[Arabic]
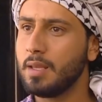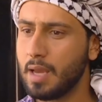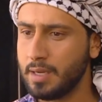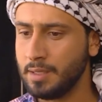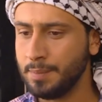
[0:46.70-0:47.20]

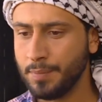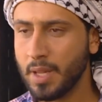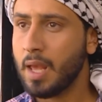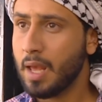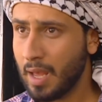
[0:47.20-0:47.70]
يعني
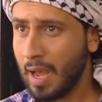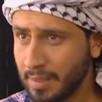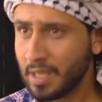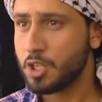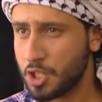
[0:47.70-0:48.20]

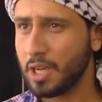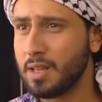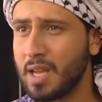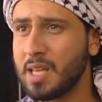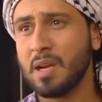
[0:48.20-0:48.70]
عندك شي شغله
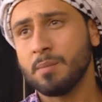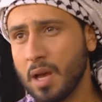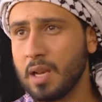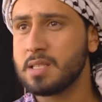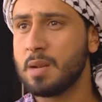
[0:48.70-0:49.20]
ثانيه بعد ما
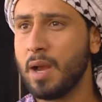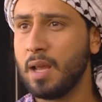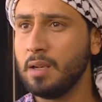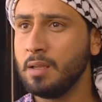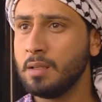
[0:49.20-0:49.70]
اخلص هالمحل